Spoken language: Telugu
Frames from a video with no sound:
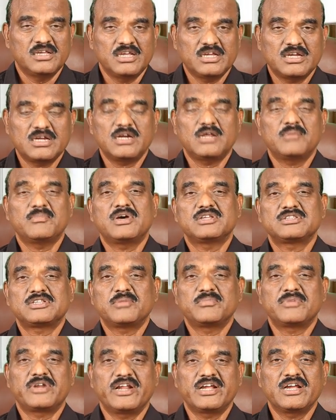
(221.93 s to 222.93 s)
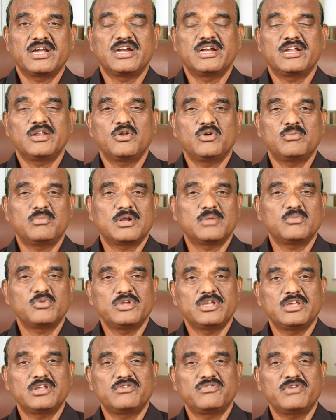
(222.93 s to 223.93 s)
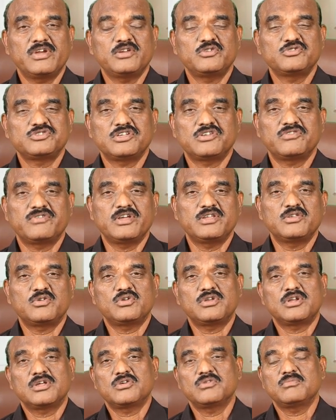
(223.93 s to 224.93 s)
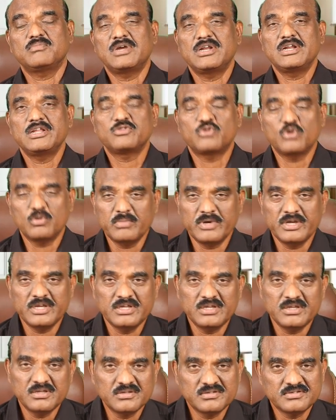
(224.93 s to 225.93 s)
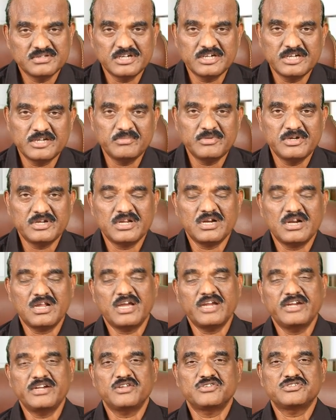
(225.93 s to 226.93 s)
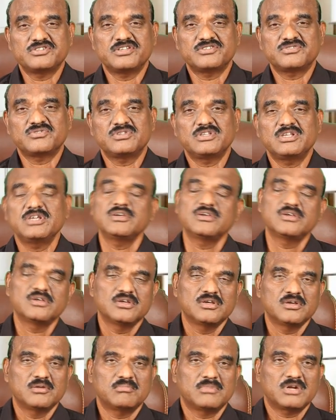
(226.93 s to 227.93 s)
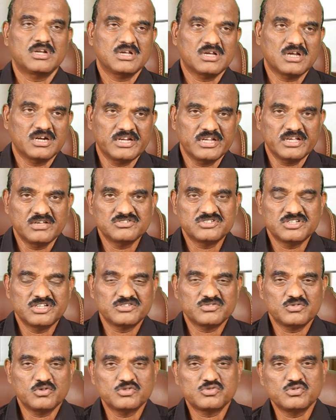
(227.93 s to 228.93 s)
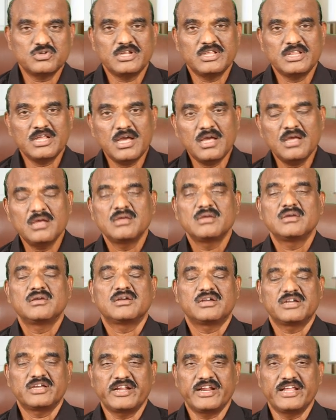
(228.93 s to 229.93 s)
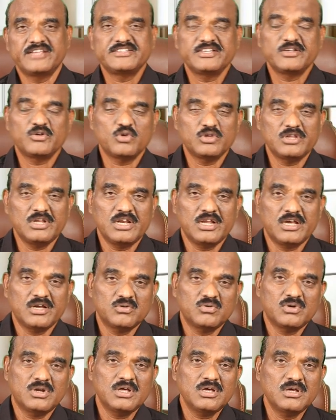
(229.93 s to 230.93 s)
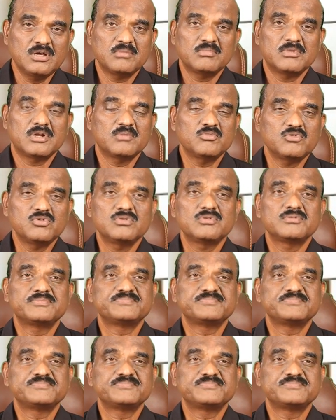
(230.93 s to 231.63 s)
ఇక్కడ మాత్రం రే గడ్డిలో మనము ఇరవై నుంచి ఇరవై ఐదు రోజులకు మళ్ళీ తొంభై సెంటీమీటర్ల హైట్ వచ్చేస్తుంది మనం కటింగ్ చేసుకోవచ్చు లేదా గ్రేజింగ్ వదిలినా కూడా మనము